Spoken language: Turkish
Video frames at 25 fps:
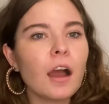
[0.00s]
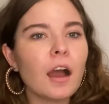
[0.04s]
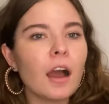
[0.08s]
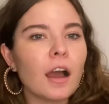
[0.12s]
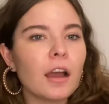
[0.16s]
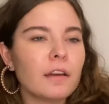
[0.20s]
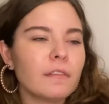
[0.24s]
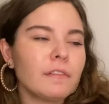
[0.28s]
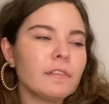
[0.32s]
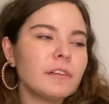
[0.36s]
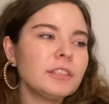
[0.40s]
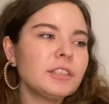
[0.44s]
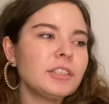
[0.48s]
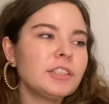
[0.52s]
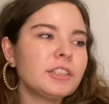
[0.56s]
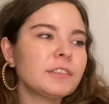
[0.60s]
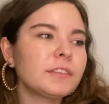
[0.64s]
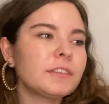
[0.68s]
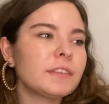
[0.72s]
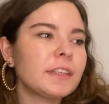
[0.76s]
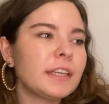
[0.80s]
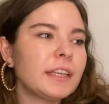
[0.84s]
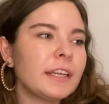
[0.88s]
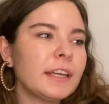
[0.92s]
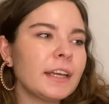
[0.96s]
Hayvan
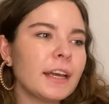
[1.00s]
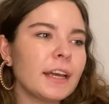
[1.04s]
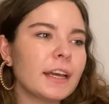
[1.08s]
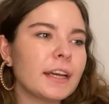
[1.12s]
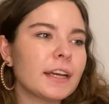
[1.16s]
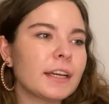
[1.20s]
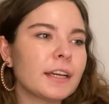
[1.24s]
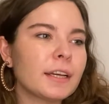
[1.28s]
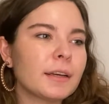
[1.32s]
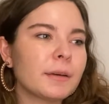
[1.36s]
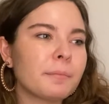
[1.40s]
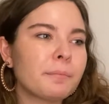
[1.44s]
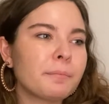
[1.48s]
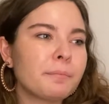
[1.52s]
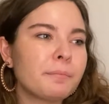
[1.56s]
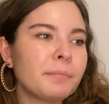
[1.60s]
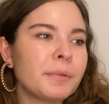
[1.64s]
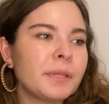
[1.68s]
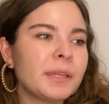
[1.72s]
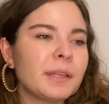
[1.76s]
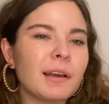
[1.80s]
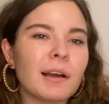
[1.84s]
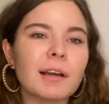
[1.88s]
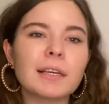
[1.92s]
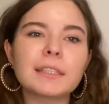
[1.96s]
çiftliği e,
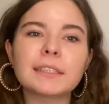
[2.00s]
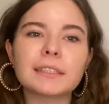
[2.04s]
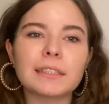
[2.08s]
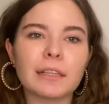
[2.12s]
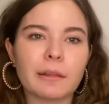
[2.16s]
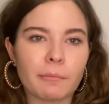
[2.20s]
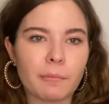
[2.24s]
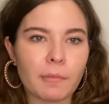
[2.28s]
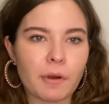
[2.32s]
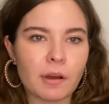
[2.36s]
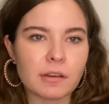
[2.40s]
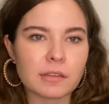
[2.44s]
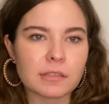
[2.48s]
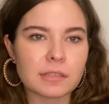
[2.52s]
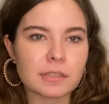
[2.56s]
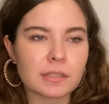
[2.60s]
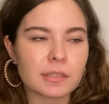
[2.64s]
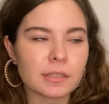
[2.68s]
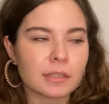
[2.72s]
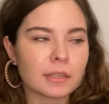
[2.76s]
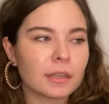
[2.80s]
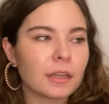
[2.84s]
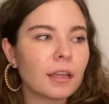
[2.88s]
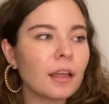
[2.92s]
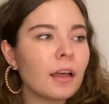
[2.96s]
bir taşlama
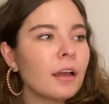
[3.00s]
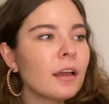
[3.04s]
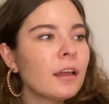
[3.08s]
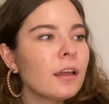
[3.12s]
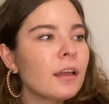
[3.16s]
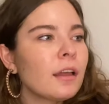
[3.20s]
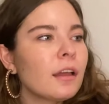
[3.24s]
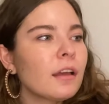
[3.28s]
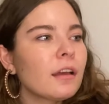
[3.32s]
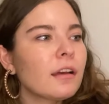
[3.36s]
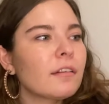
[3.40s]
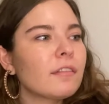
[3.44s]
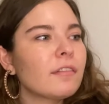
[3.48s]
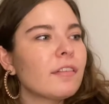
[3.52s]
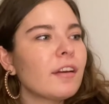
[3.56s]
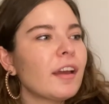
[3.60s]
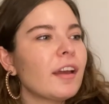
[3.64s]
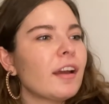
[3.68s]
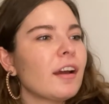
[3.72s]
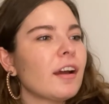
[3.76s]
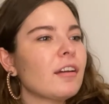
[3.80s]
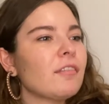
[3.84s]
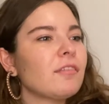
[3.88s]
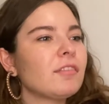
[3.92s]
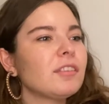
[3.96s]
aslında. Ve
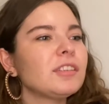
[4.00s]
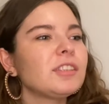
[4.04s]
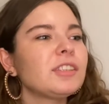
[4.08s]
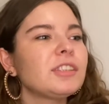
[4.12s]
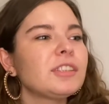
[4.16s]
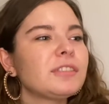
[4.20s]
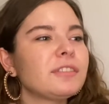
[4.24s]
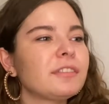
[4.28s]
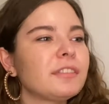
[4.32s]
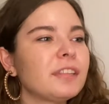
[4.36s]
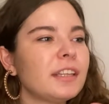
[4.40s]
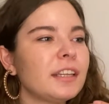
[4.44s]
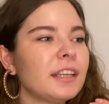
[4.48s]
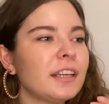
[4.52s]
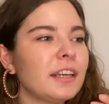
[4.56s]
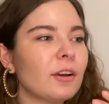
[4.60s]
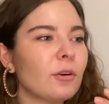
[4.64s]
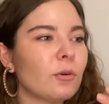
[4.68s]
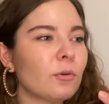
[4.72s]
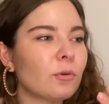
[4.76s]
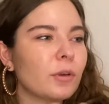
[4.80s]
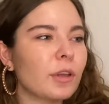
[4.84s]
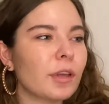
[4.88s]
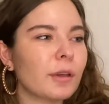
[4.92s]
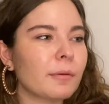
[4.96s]
hayvan çiftliği
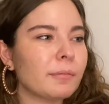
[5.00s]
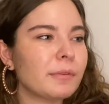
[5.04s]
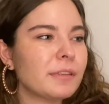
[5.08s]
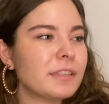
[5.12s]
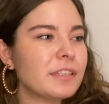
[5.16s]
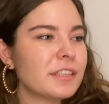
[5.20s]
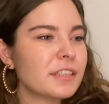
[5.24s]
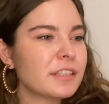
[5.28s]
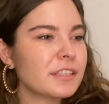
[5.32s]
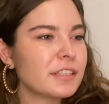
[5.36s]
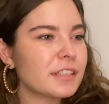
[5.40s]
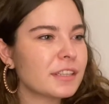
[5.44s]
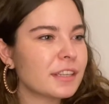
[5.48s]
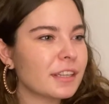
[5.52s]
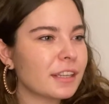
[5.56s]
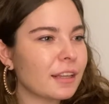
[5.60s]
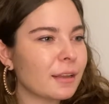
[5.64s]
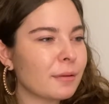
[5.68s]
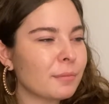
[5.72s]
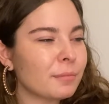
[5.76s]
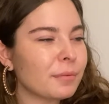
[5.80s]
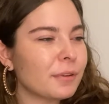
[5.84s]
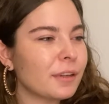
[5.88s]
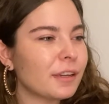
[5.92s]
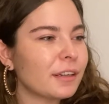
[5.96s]
okuyabileceğiniz
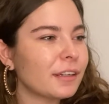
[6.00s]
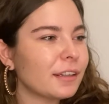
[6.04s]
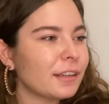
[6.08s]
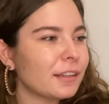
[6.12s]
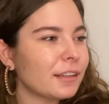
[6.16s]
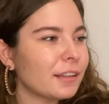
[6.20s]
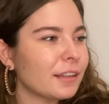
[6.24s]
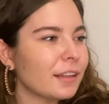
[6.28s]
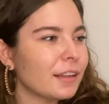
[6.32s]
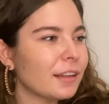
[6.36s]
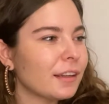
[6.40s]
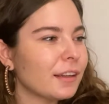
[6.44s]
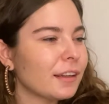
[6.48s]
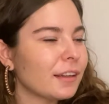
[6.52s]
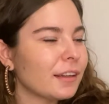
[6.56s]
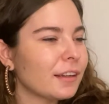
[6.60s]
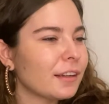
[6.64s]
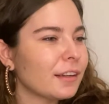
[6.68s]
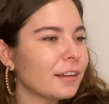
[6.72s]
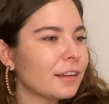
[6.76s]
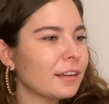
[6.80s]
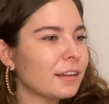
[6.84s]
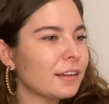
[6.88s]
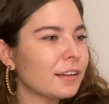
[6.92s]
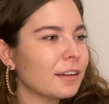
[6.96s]
kitaplardan
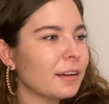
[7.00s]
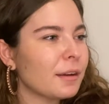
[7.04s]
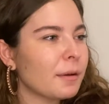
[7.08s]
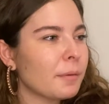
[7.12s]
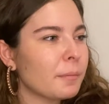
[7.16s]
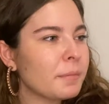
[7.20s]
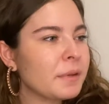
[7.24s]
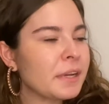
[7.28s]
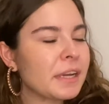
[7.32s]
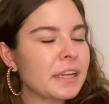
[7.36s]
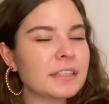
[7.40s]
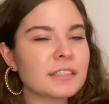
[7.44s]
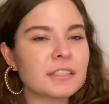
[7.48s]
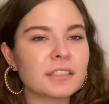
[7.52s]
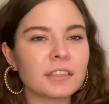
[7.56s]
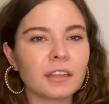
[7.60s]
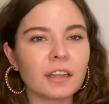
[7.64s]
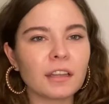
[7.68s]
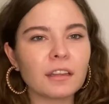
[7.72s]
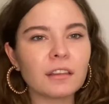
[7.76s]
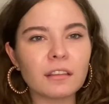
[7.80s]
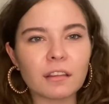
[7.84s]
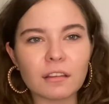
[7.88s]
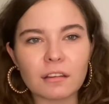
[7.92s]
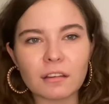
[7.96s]
birazcık
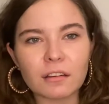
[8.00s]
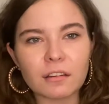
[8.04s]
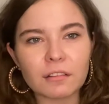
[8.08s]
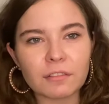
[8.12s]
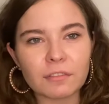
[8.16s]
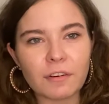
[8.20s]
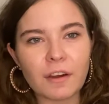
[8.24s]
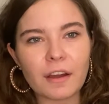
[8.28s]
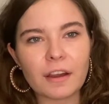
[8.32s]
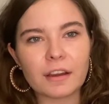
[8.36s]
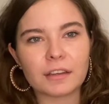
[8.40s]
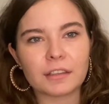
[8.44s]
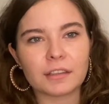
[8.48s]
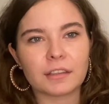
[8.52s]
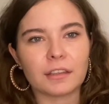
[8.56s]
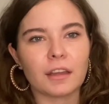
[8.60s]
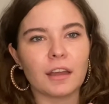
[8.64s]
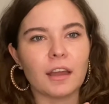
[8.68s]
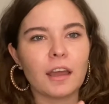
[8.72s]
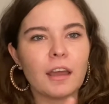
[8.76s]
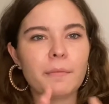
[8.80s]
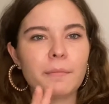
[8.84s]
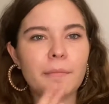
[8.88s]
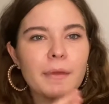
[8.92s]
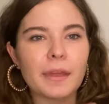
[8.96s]
da farklı.
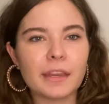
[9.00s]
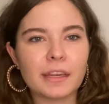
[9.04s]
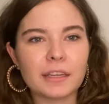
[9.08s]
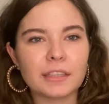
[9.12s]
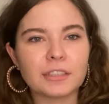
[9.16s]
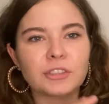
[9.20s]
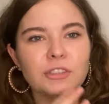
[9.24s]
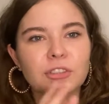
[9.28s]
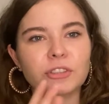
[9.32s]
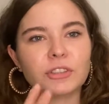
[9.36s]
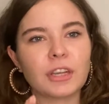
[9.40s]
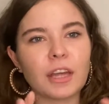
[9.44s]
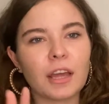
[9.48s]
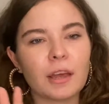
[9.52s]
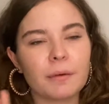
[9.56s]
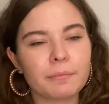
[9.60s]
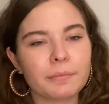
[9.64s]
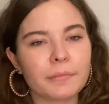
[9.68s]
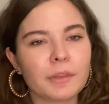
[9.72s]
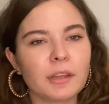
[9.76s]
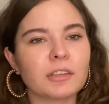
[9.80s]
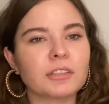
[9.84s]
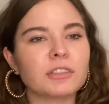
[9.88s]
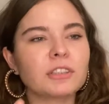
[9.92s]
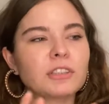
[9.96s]
Hem eleştiri hem
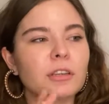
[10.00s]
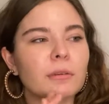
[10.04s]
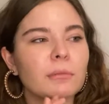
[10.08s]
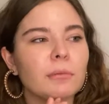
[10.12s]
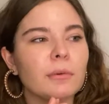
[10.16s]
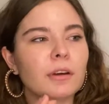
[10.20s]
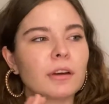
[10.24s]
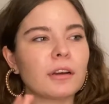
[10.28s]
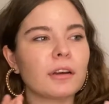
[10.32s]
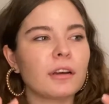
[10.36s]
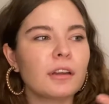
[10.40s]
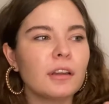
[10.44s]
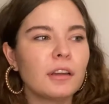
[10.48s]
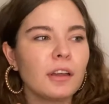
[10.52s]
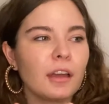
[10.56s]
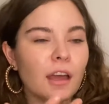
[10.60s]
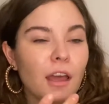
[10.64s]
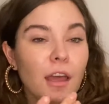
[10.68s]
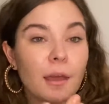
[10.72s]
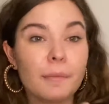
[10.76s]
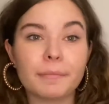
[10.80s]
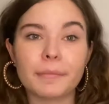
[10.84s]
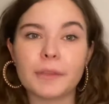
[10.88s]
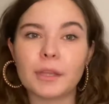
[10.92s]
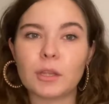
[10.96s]
taşlama
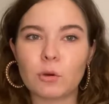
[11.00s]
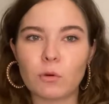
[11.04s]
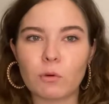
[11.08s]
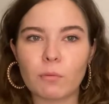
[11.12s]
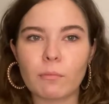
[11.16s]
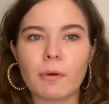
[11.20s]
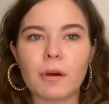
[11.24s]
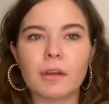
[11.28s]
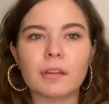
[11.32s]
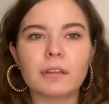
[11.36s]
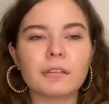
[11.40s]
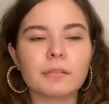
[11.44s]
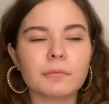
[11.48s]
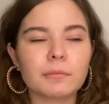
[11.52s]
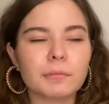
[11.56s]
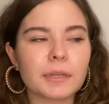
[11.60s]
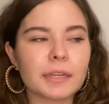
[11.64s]
hem de roman.